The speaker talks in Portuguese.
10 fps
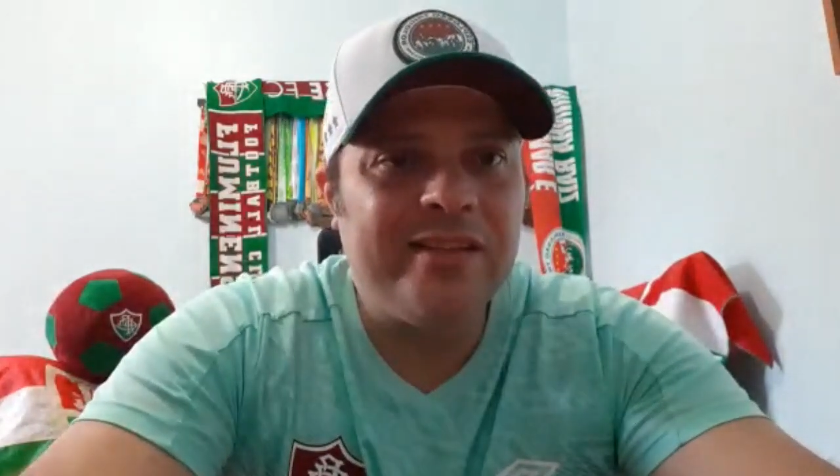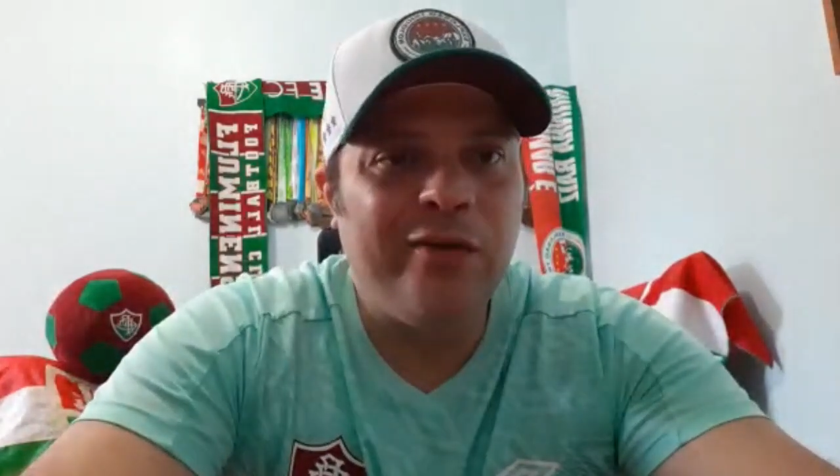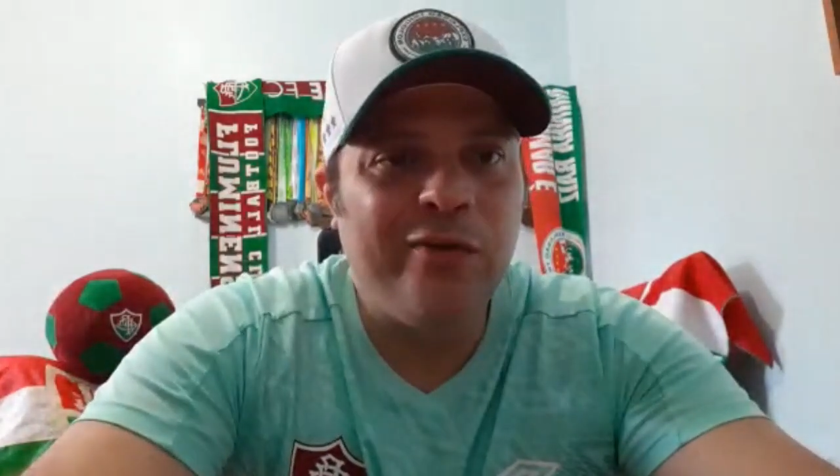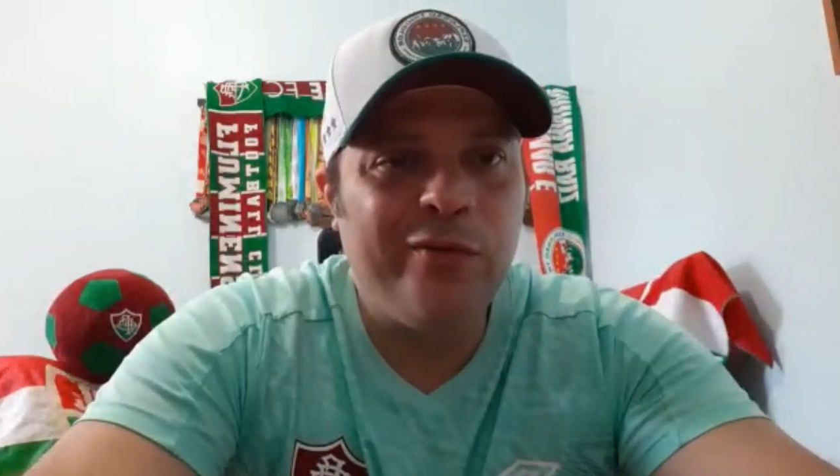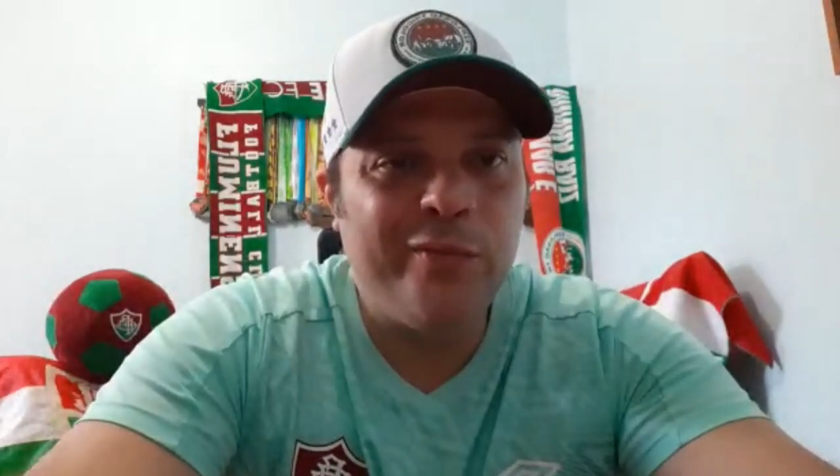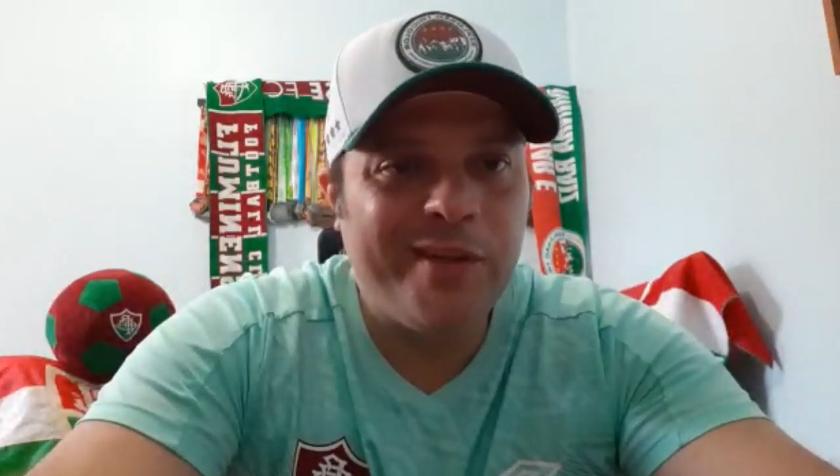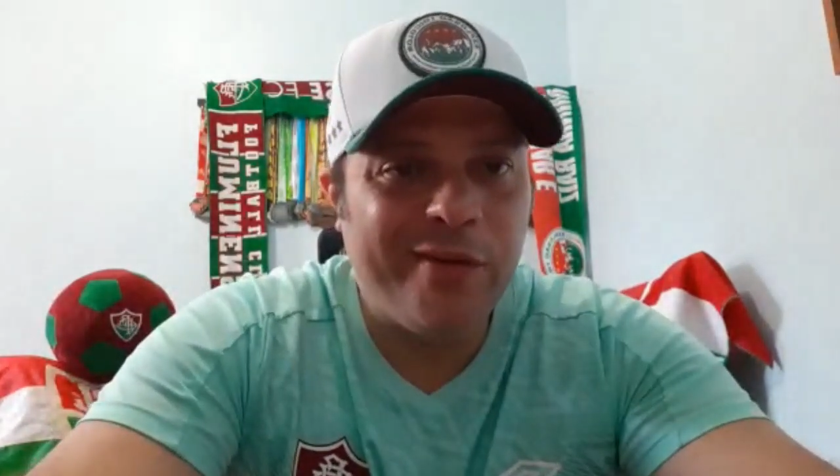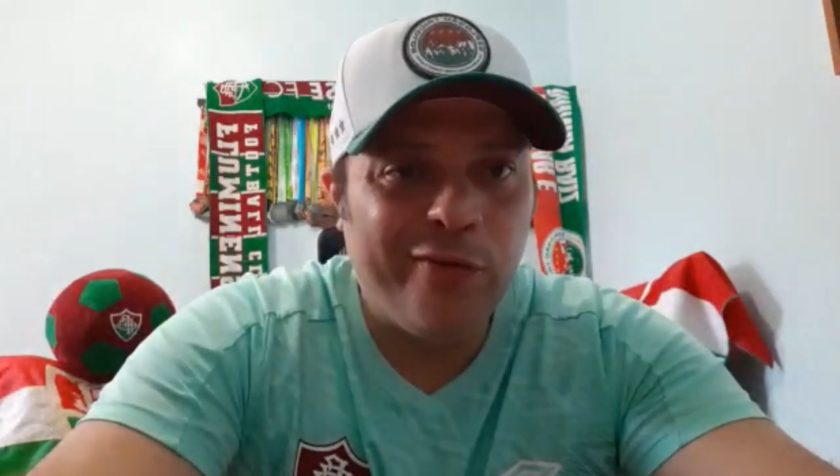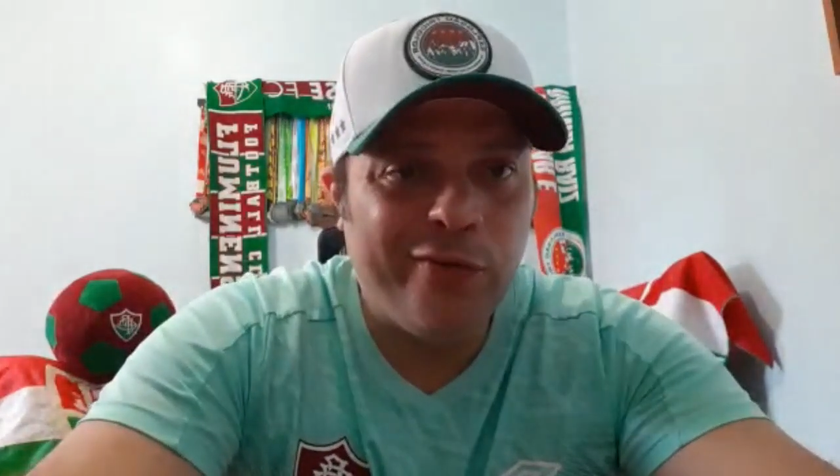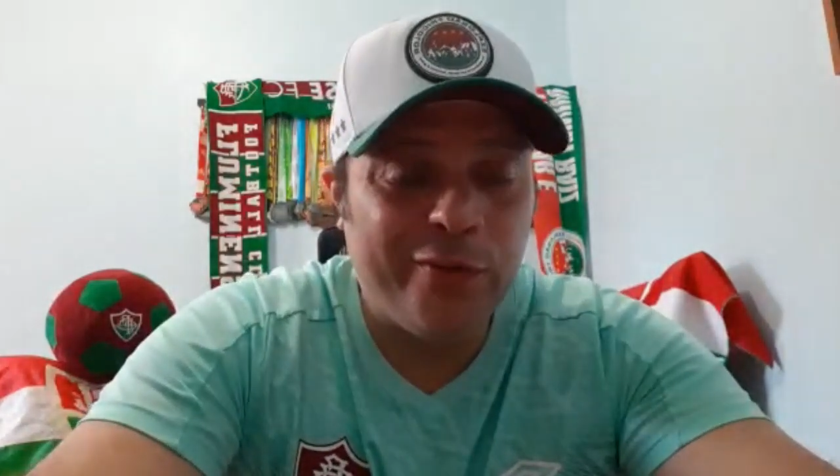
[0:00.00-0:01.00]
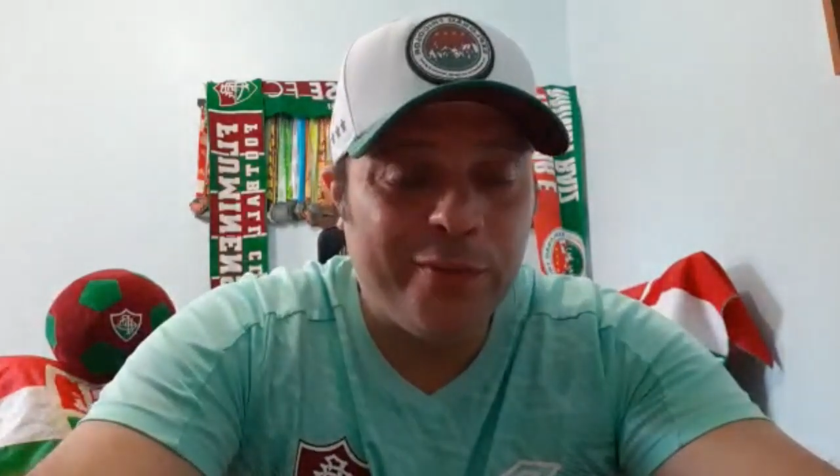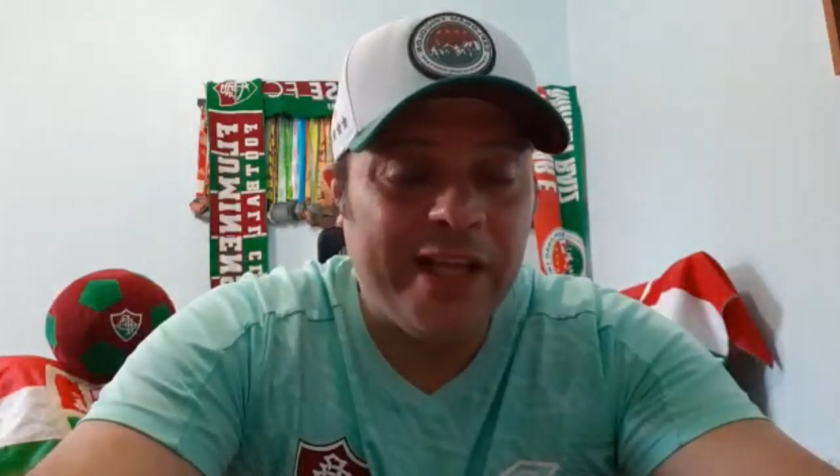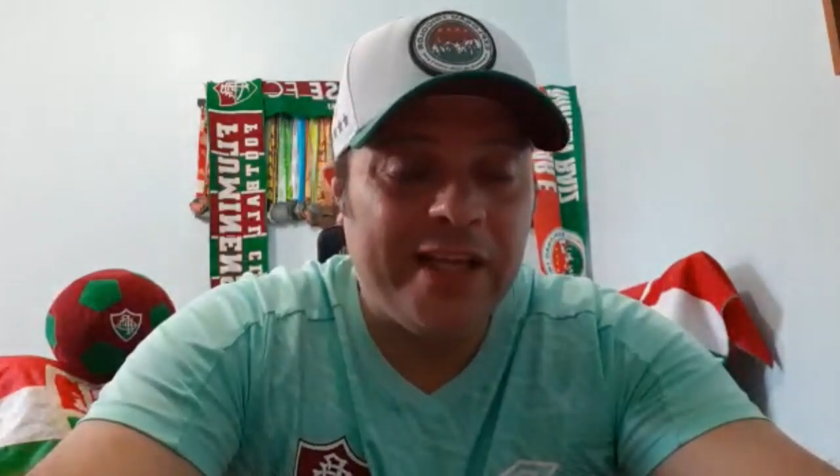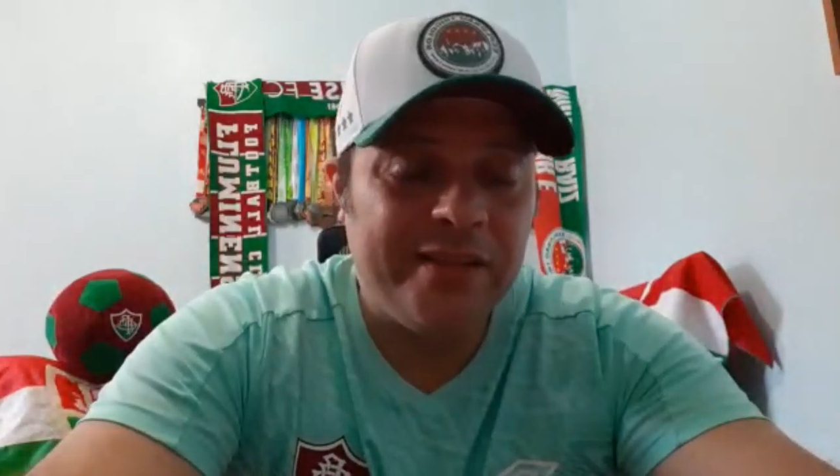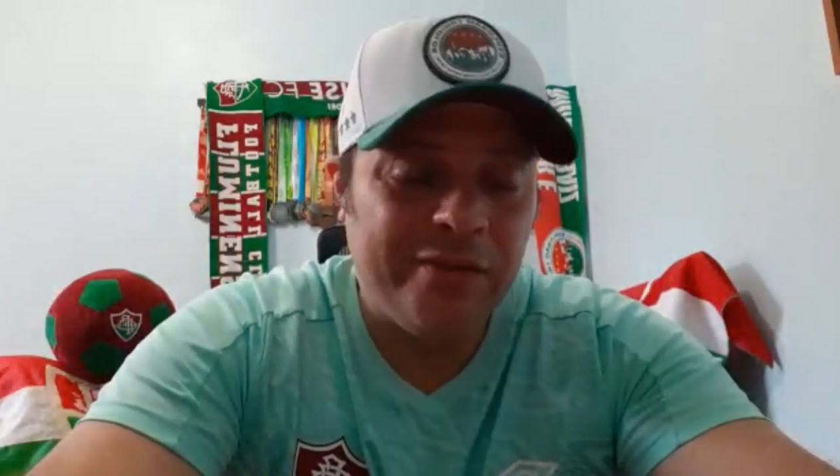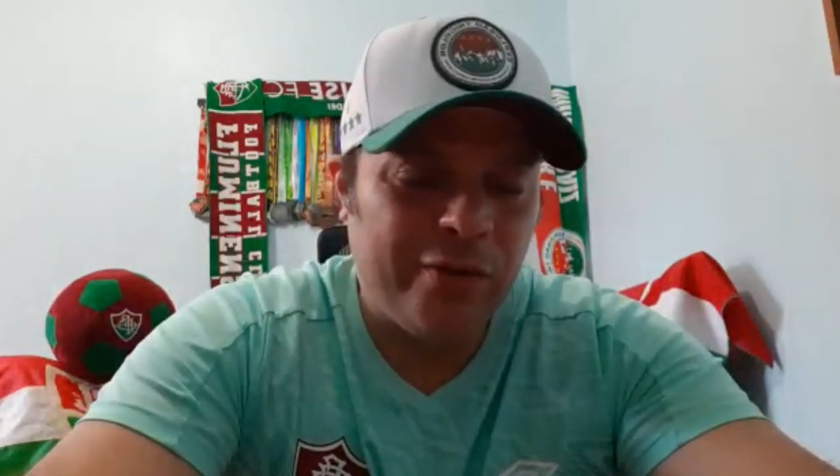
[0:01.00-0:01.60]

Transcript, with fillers: Então, o Fluminense,